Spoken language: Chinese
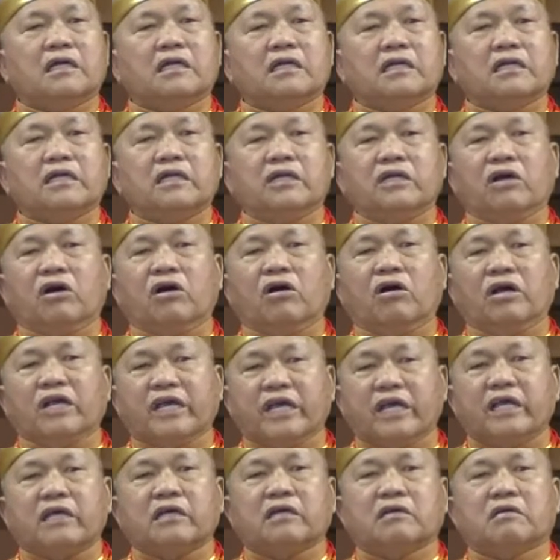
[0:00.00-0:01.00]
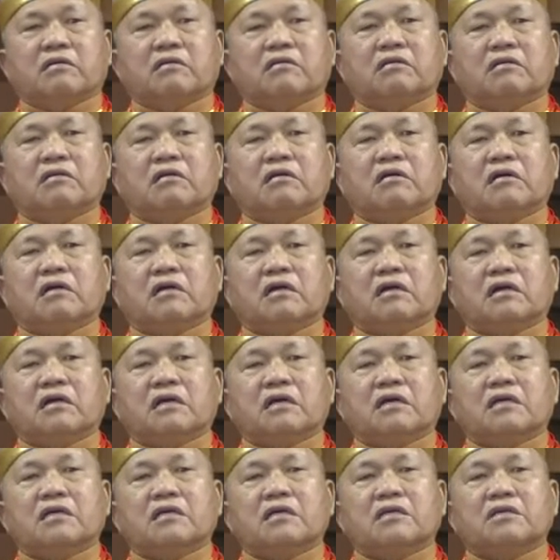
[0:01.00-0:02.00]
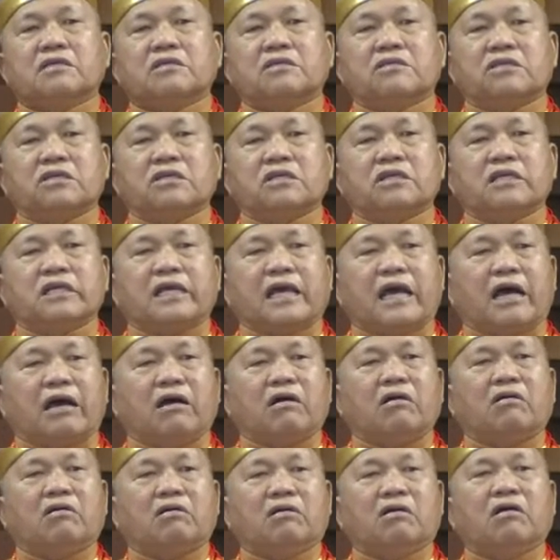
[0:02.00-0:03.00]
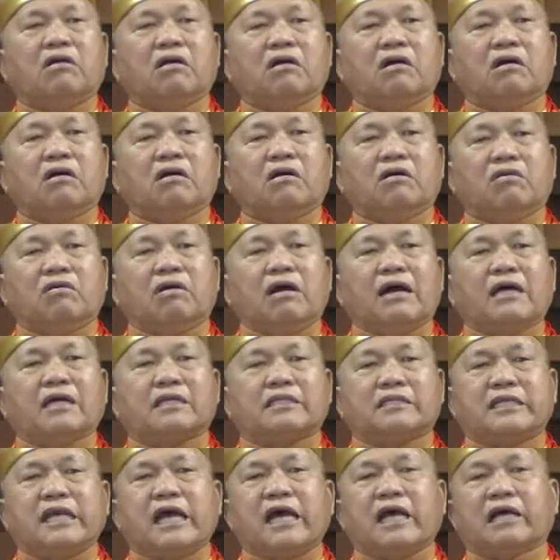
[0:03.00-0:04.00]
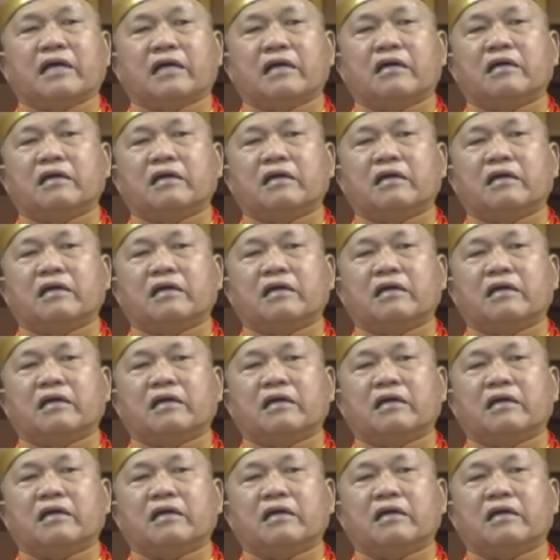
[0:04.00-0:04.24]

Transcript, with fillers: 你用意四爻望相，